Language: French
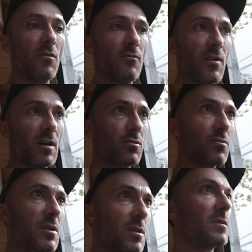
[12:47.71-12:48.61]
On fera
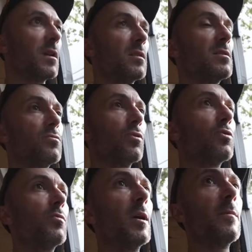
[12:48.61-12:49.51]
tout ce qui est garniture
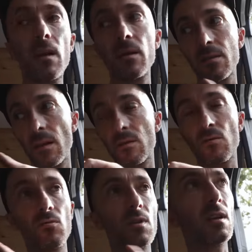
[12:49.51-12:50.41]
demain et
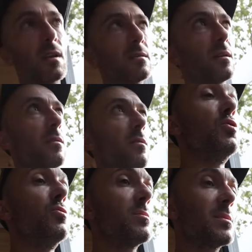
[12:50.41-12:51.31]
l'installation du cadre
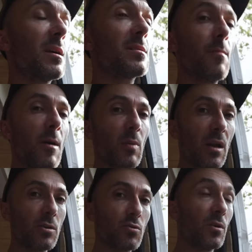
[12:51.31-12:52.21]
Juste ça, ça m'a
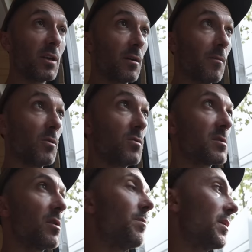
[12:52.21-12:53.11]
pris la journée quand même. On
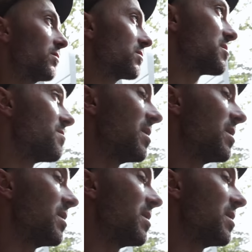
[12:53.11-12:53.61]
se rend pas compte.